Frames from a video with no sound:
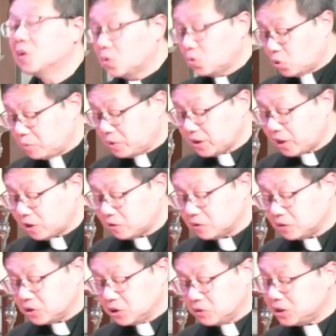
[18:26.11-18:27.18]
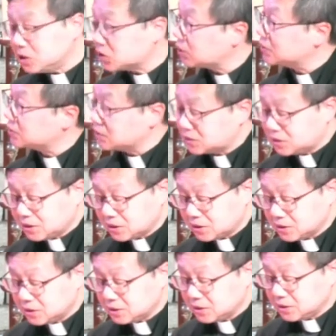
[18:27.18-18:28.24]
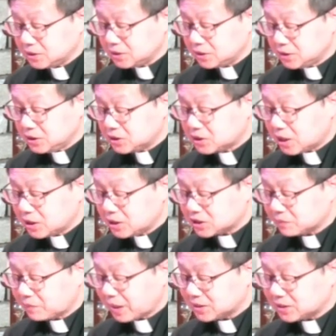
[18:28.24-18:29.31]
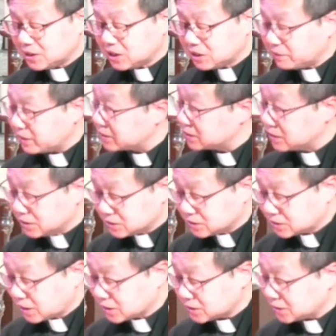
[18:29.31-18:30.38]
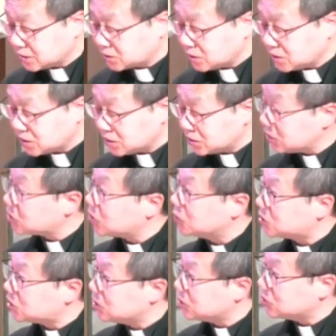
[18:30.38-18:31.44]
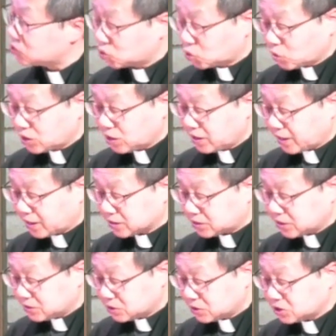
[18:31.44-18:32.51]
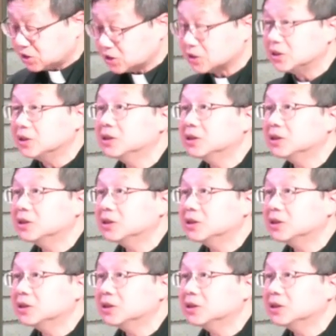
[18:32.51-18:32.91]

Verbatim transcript: 我们要留意《创世纪》一章二十八节里面，上帝在这里一口气做了两件事情。